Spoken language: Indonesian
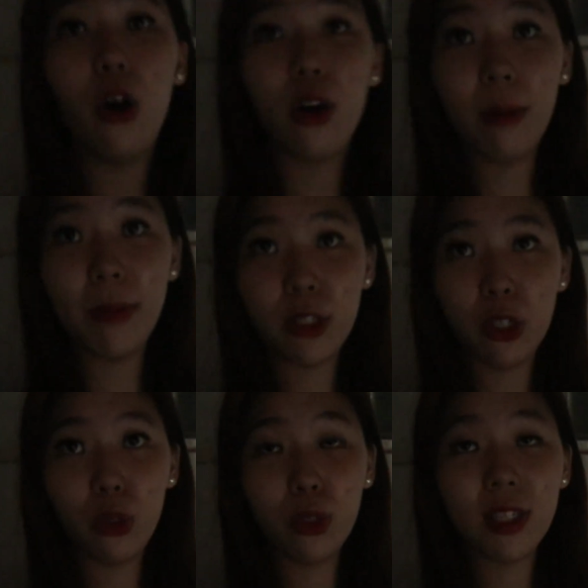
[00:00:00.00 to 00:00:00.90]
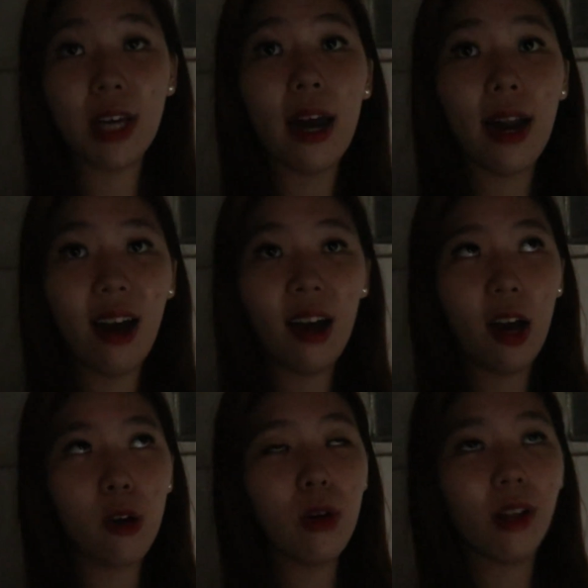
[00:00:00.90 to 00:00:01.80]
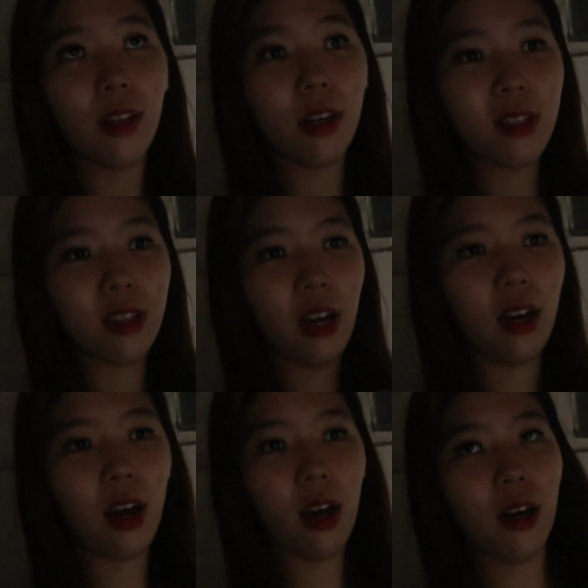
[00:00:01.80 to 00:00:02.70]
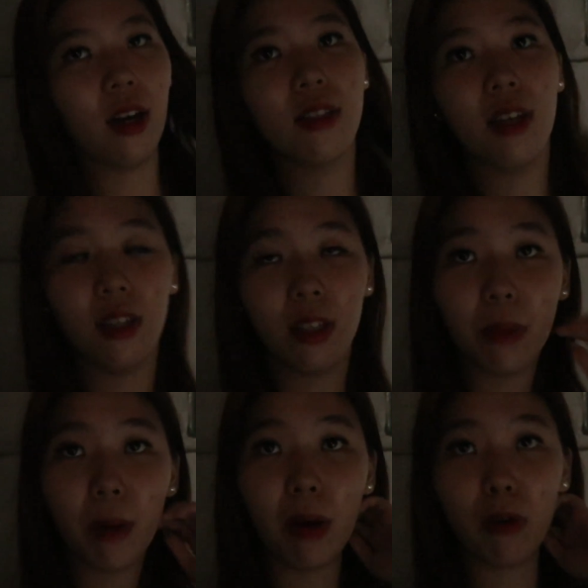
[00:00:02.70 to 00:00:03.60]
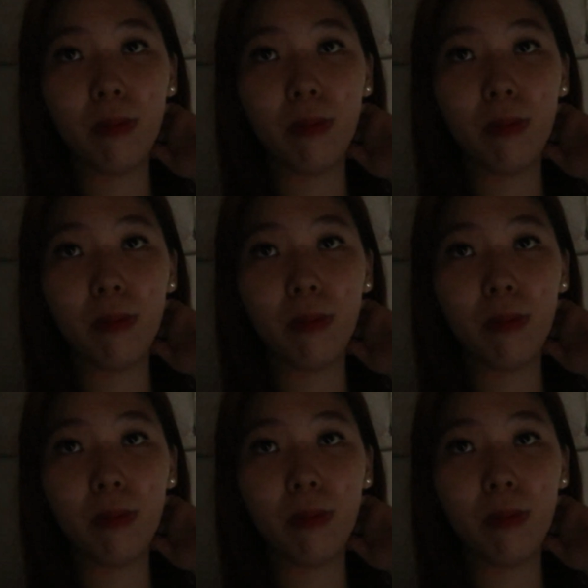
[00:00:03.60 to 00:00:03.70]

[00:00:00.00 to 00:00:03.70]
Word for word: Oke okay, sekarang aku ganti rencana, Gak jadi mama aku